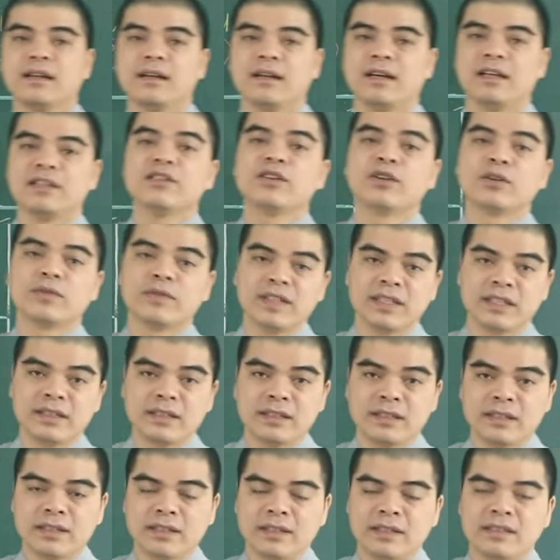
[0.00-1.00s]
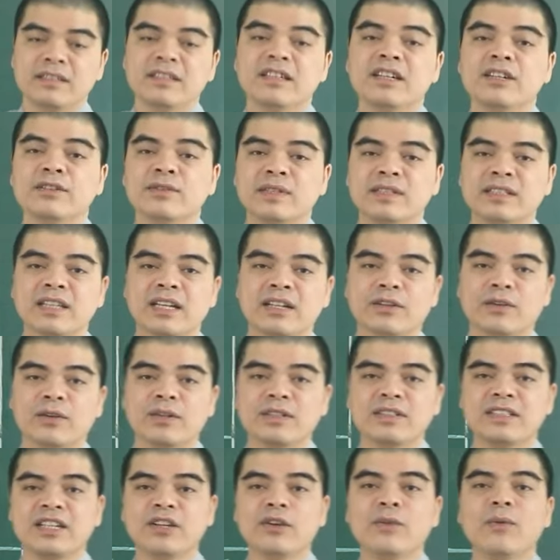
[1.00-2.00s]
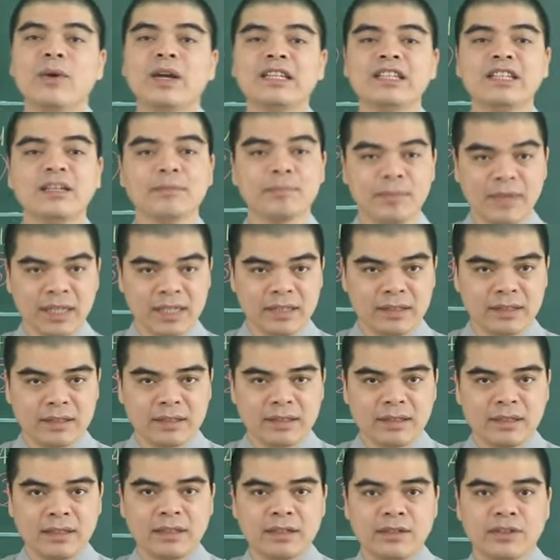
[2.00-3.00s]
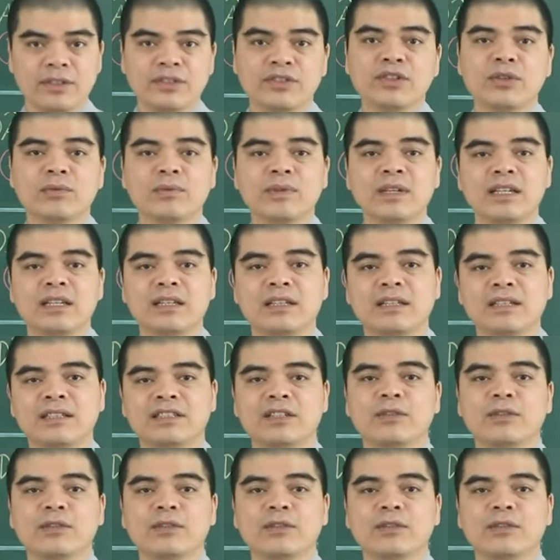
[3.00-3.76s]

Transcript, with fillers: À, thưa quý vị, những người tuổi dần có chính quan nhập mệnh Nói chung ấy,